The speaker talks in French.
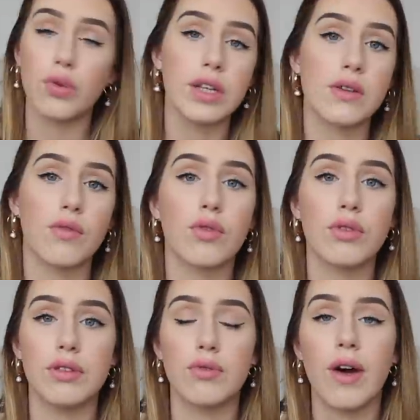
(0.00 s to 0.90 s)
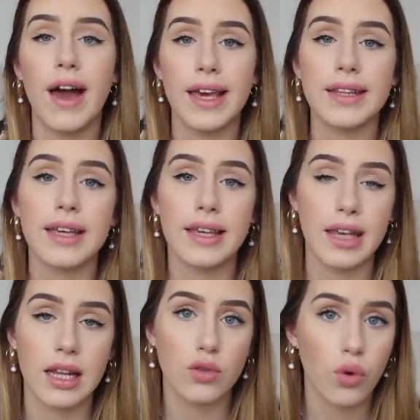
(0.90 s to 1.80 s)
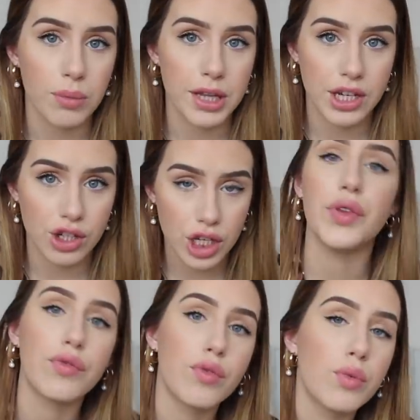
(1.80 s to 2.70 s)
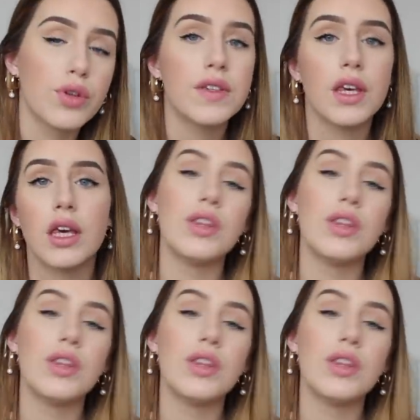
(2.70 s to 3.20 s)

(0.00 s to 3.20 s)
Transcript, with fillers: pour les enfants au niveau high-tech électroménager, au niveau beauté,